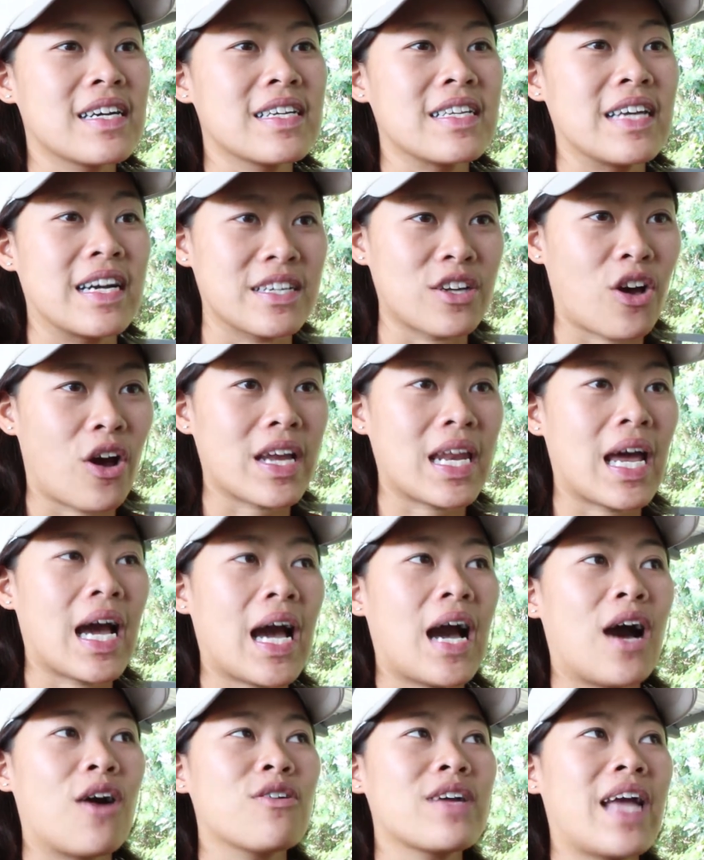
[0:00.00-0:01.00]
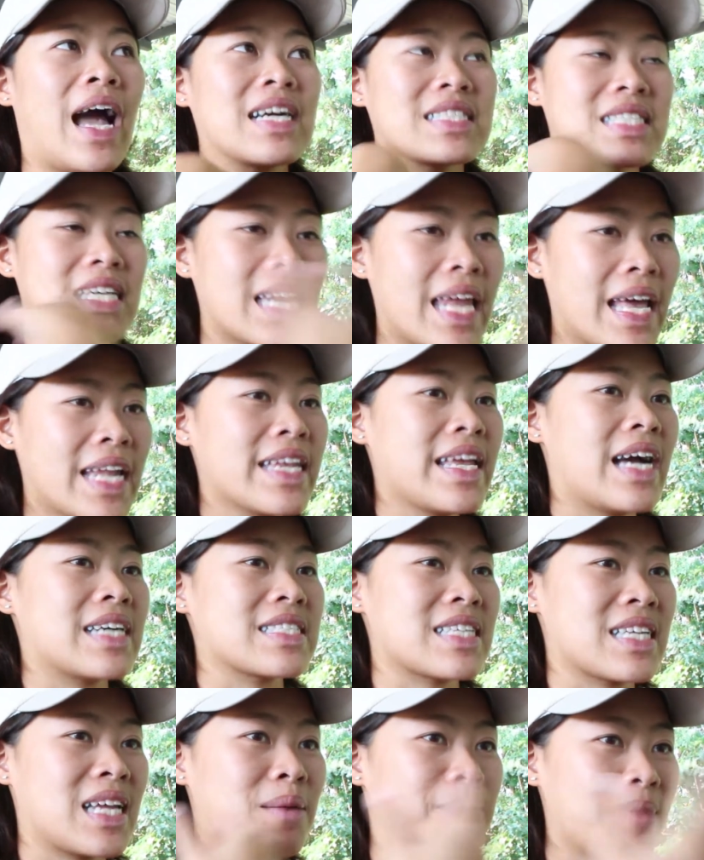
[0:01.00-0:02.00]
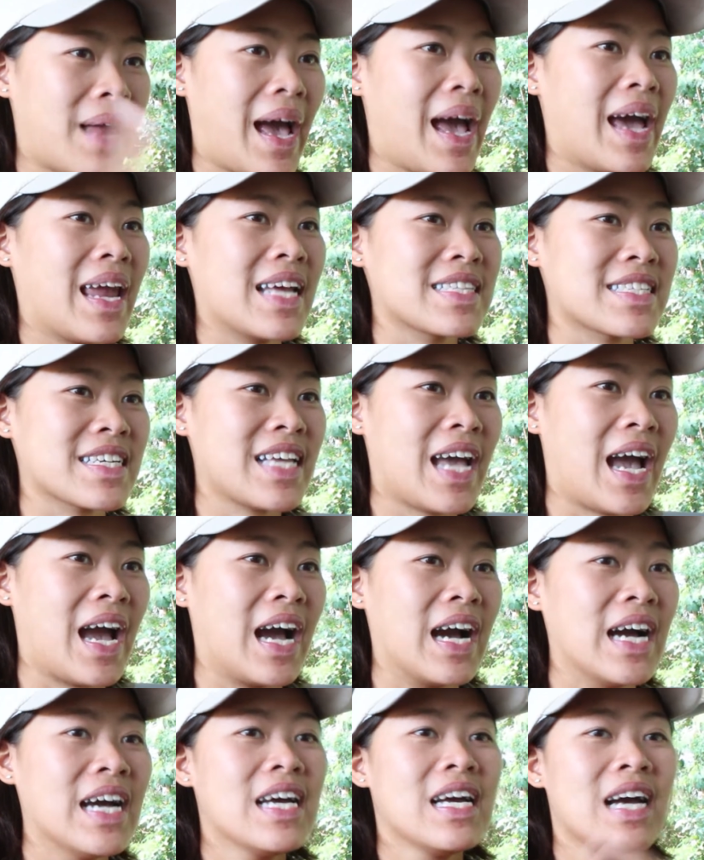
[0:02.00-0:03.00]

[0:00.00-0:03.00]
อย่างน้อยถ้าเขาอยากจะเล่นอยากจะทำลายอะไรสักอย่าง